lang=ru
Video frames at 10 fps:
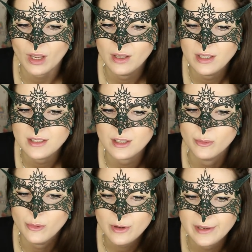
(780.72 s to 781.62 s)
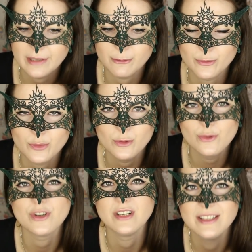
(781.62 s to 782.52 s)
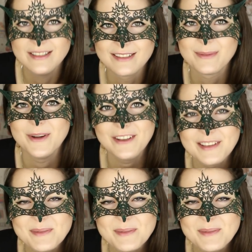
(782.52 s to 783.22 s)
И с тех пор я вот всю жизнь, ребята,